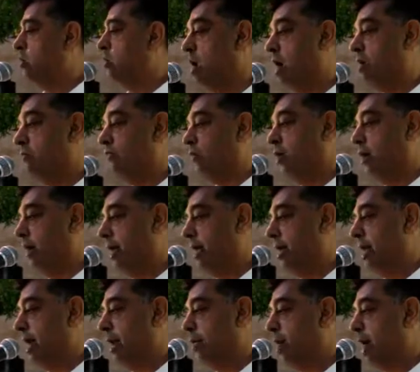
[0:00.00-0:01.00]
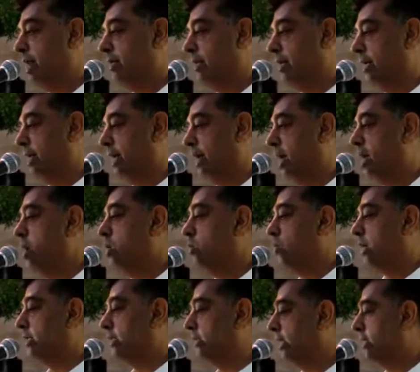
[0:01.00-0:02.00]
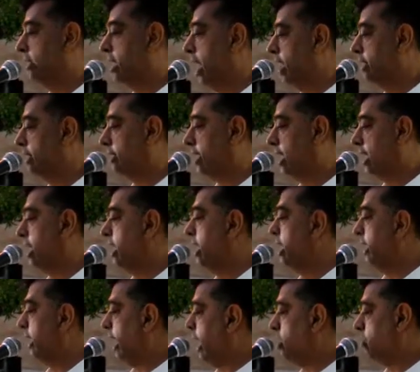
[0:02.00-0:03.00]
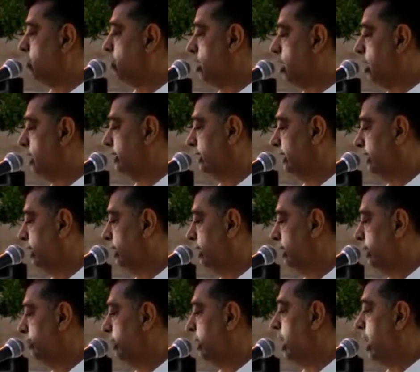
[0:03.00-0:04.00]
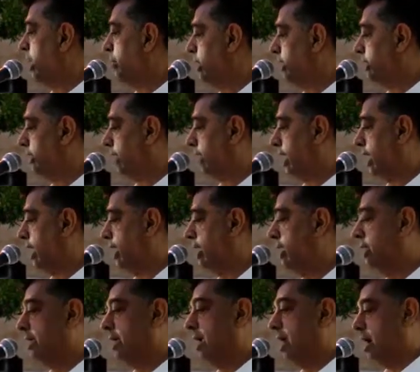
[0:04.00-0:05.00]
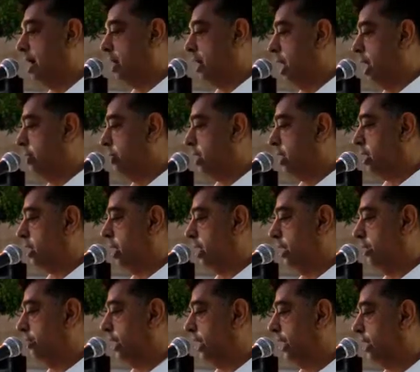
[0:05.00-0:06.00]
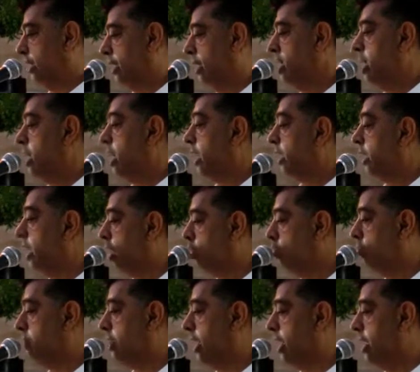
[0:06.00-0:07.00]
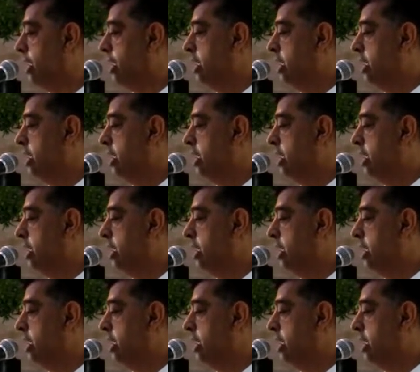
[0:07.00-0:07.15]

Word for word: واغفر لنا واهدنا وارزقنا أنت خير الرازقين برحمتك برحمتك يا أرحم الراحمين اللهم